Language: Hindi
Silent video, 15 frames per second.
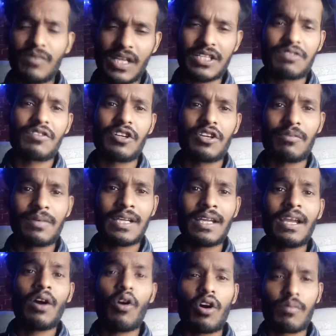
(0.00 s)
नेक्स्ट वीडियो में
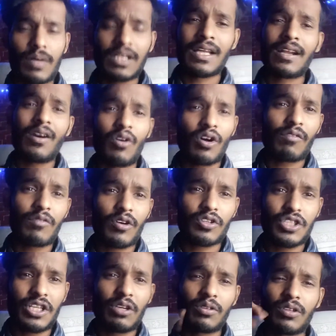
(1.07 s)
और बताना और ब्लॉग
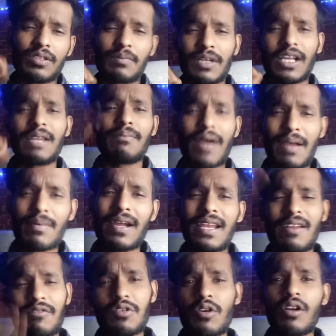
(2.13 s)
चाहिए हो तो जब तक के लिए बाय बाय
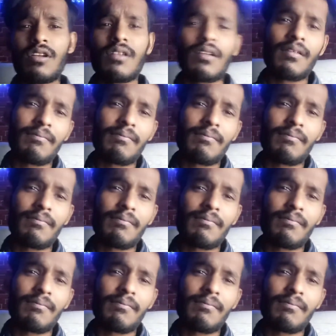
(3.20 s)
लव यू ऑल